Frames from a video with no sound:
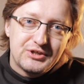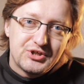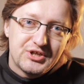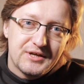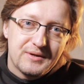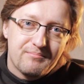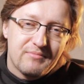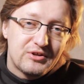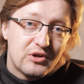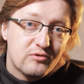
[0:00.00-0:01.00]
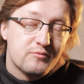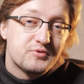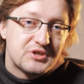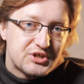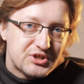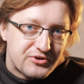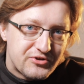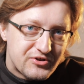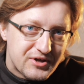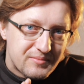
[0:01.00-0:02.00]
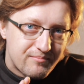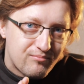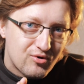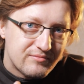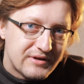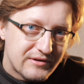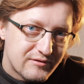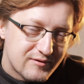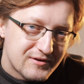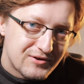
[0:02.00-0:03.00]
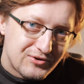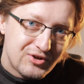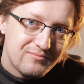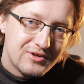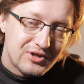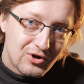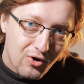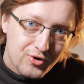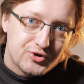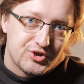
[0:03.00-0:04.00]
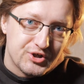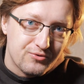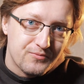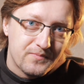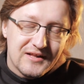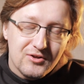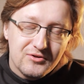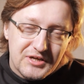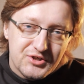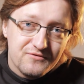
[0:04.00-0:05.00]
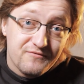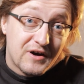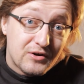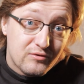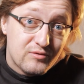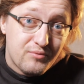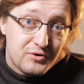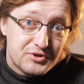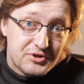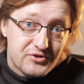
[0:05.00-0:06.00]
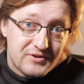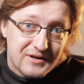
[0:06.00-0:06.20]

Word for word: że Pan Jezus przeszedł się pomiędzy nimi i odszedł. Na to też warto spojrzeć